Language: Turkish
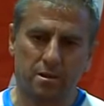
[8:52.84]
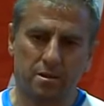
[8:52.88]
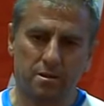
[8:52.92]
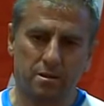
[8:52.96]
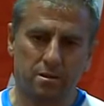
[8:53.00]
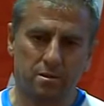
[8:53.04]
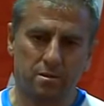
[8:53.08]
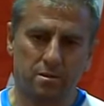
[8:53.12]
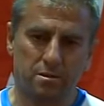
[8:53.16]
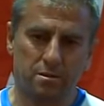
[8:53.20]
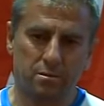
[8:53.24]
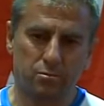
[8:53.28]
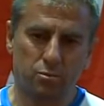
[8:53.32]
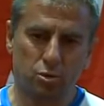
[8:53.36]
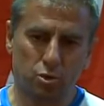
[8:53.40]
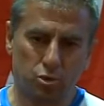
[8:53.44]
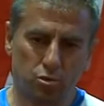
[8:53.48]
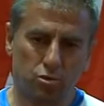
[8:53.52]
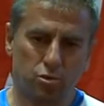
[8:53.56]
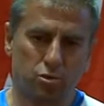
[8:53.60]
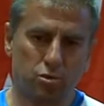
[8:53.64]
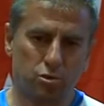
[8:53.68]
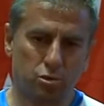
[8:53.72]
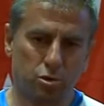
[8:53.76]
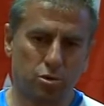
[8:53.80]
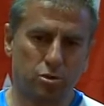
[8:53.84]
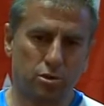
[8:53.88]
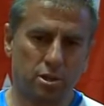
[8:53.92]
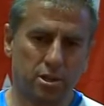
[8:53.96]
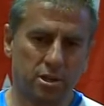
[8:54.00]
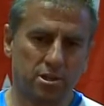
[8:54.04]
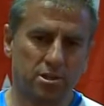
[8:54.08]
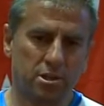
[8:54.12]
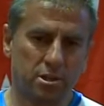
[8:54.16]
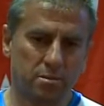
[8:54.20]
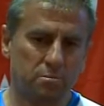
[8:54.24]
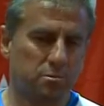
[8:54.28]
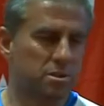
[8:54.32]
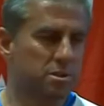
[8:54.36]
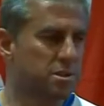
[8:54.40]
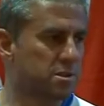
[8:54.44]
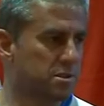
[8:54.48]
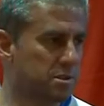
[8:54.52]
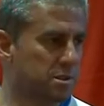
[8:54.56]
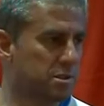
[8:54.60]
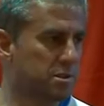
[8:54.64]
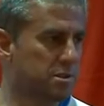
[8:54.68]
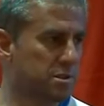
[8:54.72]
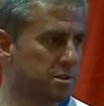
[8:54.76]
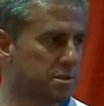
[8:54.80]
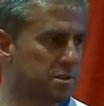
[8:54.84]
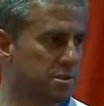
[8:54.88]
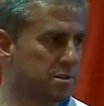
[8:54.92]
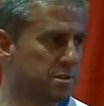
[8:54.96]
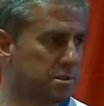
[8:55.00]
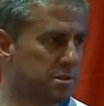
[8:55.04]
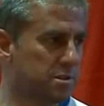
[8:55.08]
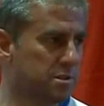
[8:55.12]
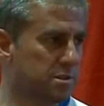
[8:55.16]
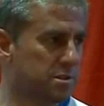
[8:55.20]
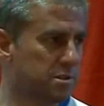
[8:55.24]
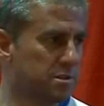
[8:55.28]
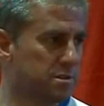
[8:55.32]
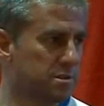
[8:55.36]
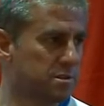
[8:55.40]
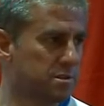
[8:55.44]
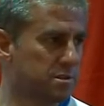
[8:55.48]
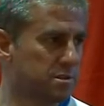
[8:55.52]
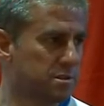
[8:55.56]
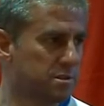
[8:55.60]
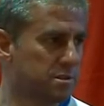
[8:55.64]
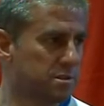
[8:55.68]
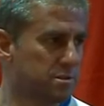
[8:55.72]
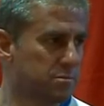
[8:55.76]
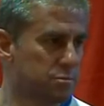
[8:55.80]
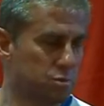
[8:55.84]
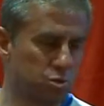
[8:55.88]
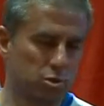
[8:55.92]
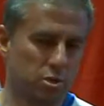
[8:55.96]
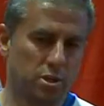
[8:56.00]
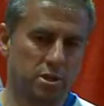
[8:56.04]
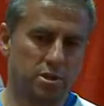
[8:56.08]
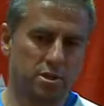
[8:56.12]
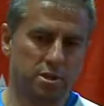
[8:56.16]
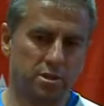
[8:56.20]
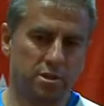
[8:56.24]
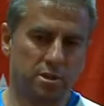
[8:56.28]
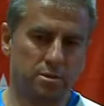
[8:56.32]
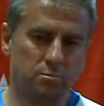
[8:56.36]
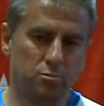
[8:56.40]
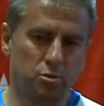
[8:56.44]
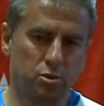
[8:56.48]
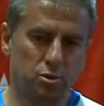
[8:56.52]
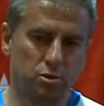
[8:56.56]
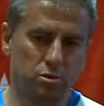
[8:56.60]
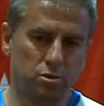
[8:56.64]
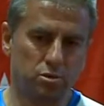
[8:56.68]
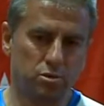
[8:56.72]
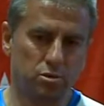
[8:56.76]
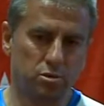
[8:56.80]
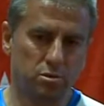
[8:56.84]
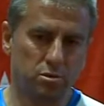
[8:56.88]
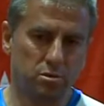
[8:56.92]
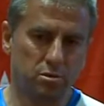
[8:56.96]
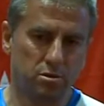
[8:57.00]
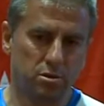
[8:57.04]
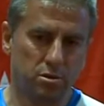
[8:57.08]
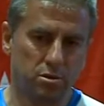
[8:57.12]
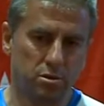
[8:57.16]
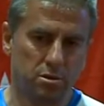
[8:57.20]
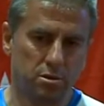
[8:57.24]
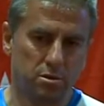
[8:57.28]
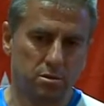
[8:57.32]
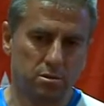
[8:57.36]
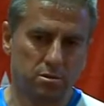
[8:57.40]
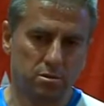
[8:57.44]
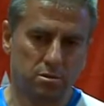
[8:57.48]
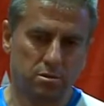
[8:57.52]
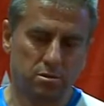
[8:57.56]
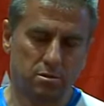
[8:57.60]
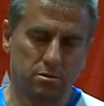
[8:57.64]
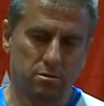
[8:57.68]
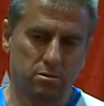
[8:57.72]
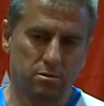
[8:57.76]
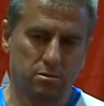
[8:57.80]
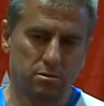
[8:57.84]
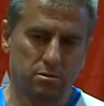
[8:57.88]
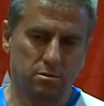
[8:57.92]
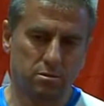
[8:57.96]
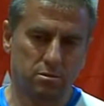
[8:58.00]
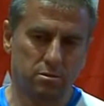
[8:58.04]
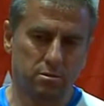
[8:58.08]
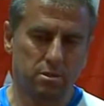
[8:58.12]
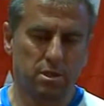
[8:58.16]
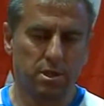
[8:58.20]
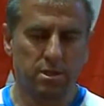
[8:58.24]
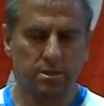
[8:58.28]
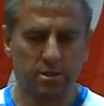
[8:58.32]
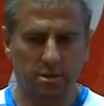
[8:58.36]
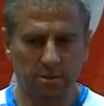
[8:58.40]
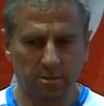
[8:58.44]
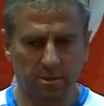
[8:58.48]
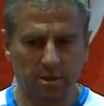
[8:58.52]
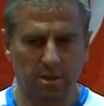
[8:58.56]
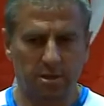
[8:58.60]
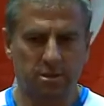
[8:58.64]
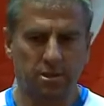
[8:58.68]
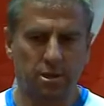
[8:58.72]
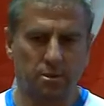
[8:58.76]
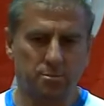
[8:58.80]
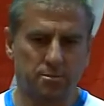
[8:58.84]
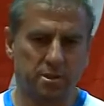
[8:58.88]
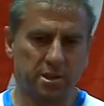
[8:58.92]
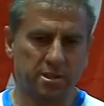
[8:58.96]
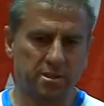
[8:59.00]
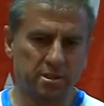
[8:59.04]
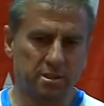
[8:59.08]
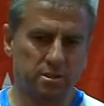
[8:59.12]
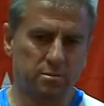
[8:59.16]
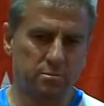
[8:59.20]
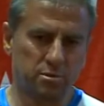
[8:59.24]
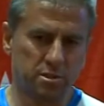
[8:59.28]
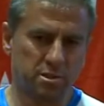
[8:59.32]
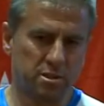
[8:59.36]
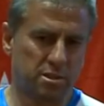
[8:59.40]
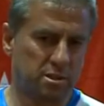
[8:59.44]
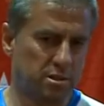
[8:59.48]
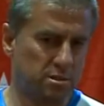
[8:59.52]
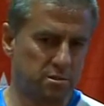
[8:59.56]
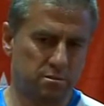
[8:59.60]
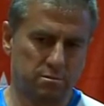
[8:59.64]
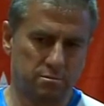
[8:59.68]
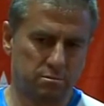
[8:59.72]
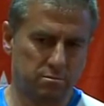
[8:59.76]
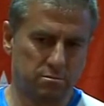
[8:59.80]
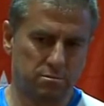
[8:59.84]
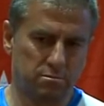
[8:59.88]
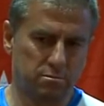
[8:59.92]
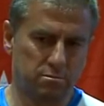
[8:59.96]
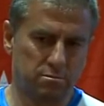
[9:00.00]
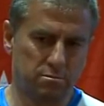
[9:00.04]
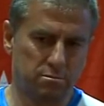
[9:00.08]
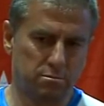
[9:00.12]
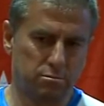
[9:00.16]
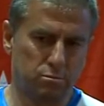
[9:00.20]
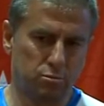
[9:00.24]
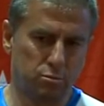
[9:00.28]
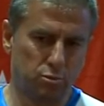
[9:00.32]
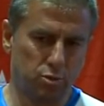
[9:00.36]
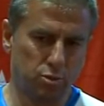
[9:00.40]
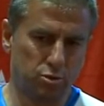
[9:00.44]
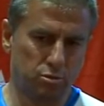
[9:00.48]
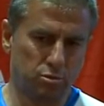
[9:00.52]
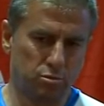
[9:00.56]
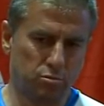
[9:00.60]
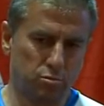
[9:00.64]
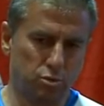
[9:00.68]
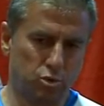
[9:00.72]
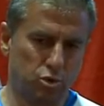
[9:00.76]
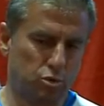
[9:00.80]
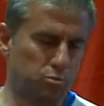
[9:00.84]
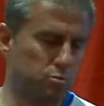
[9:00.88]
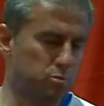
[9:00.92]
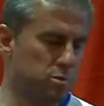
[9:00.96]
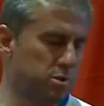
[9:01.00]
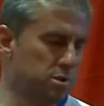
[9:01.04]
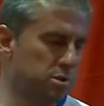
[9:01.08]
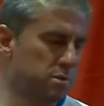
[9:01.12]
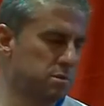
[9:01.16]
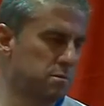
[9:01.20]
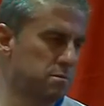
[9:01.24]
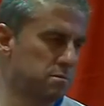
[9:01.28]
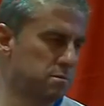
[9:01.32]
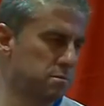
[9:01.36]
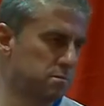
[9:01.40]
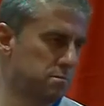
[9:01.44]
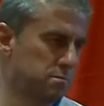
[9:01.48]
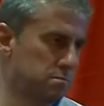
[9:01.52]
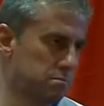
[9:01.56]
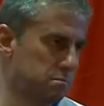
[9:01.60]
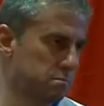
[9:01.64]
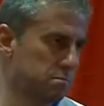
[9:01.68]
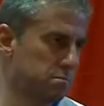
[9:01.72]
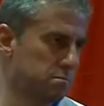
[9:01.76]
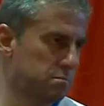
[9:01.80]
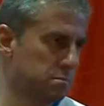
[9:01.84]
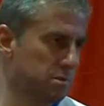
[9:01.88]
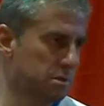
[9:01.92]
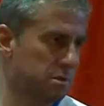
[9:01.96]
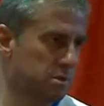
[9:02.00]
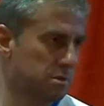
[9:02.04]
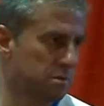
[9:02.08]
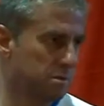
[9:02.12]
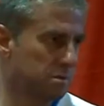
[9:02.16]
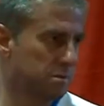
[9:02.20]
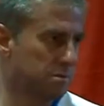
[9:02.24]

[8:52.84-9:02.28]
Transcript: E, bu onuru da ona yaşatmak istedik açıkçası. Bunu hak eden bir oyuncu. E, zaten diğer kaptanlarımız da bunu büyük bir e,